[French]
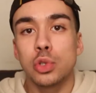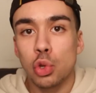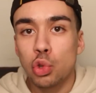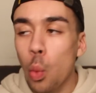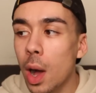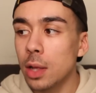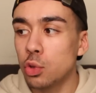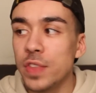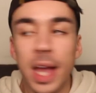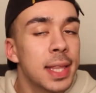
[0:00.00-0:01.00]
Je dois
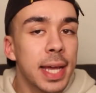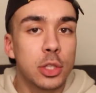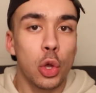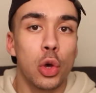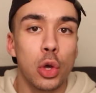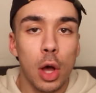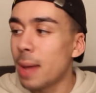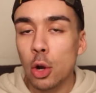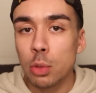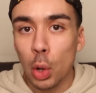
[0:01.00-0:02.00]
devenir un acteur.
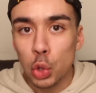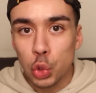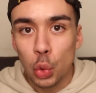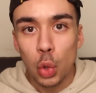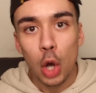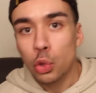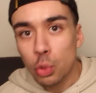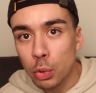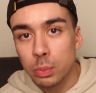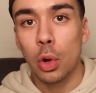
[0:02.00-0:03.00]
Marlon Brando,
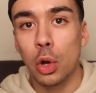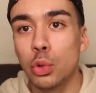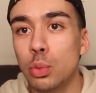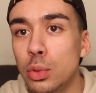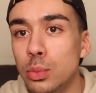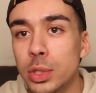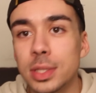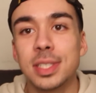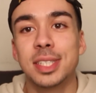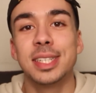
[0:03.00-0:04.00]
Orlando Bloom. Orlando Bloom,
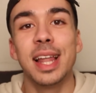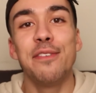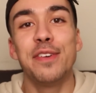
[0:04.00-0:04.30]
oui, c'est la